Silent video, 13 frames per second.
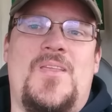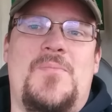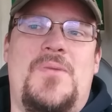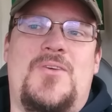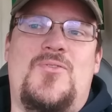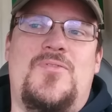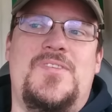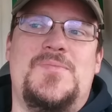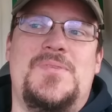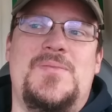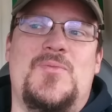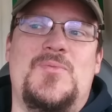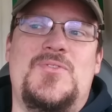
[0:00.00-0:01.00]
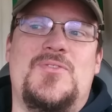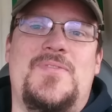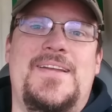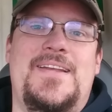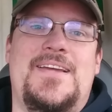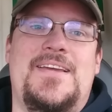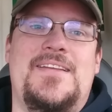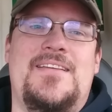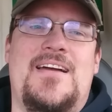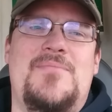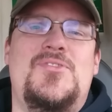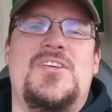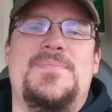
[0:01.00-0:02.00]
Mal gucken, wie es mit dem Umzug weitergeht. Da
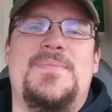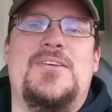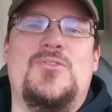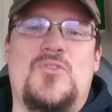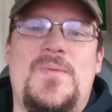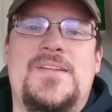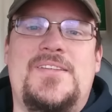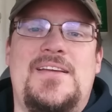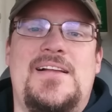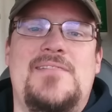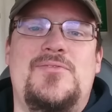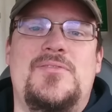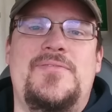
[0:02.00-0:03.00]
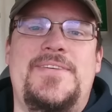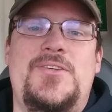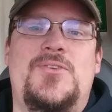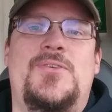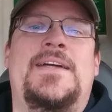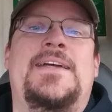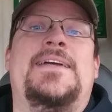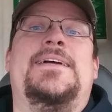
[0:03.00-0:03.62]
habe ich erstmal genug Material für ein Video.